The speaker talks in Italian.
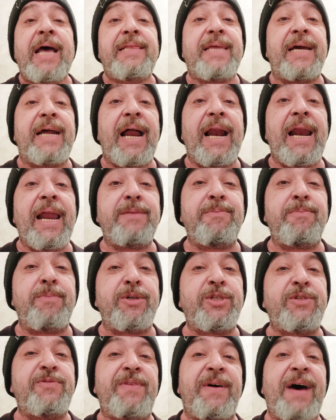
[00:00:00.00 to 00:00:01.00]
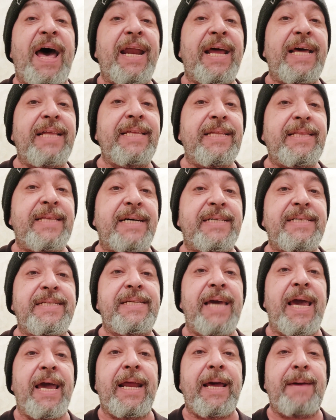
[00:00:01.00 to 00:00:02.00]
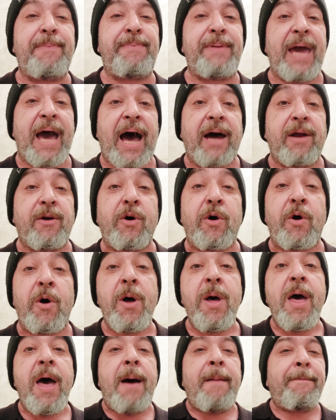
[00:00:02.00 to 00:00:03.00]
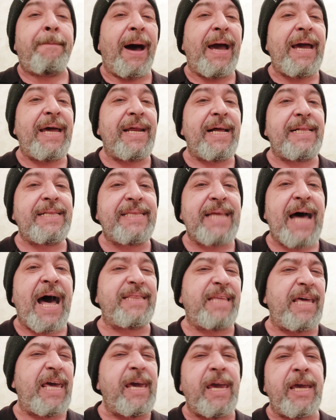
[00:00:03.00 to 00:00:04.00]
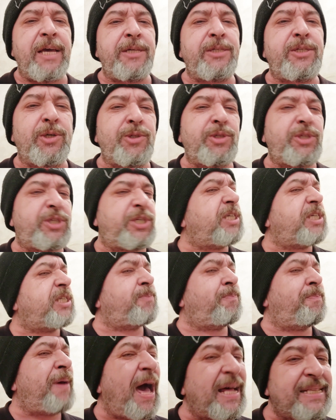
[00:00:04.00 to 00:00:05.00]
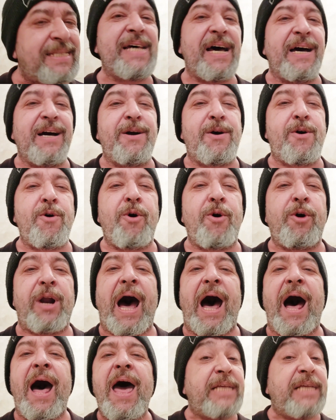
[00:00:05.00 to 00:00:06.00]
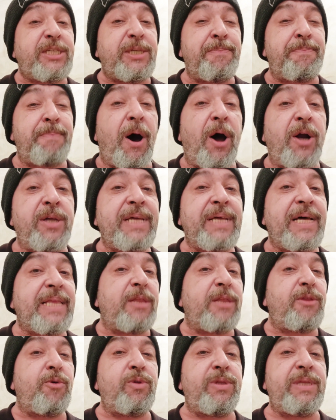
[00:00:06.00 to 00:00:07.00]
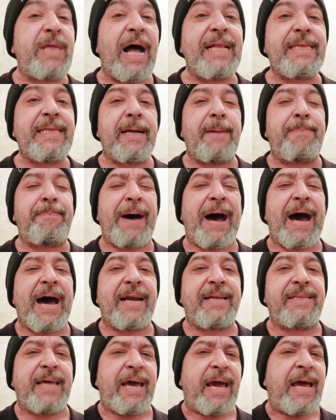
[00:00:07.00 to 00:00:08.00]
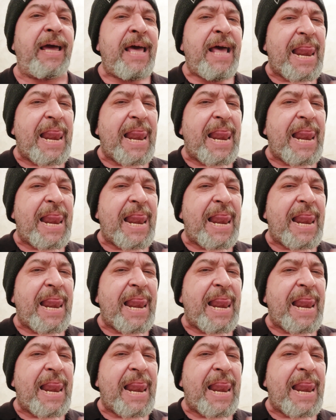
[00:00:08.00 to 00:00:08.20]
tra le atmosfere di tastiere e piano ma in realtà Dickinson ci spiazza ancora e ci porta da tutt'altra parte.